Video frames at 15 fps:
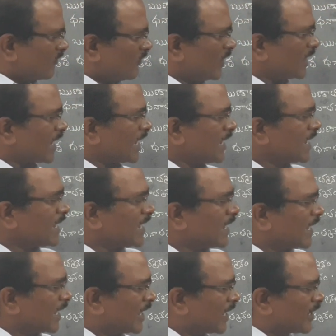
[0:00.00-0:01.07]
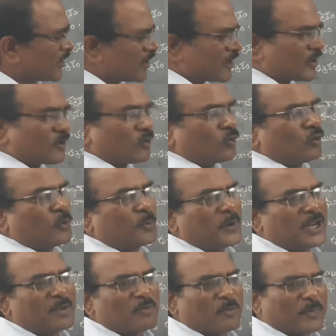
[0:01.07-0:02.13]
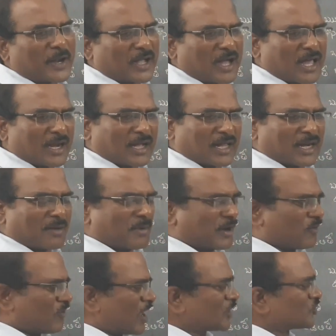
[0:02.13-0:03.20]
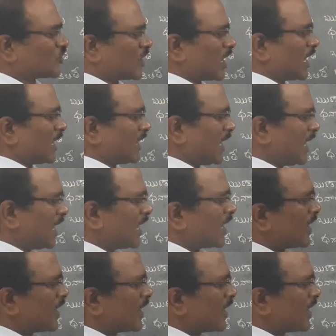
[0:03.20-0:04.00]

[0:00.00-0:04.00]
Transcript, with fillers: వీటన్నిటిని లూప్ నియమం ప్రకారం కనుక మనం వ్రాసుకున్నట్లయితే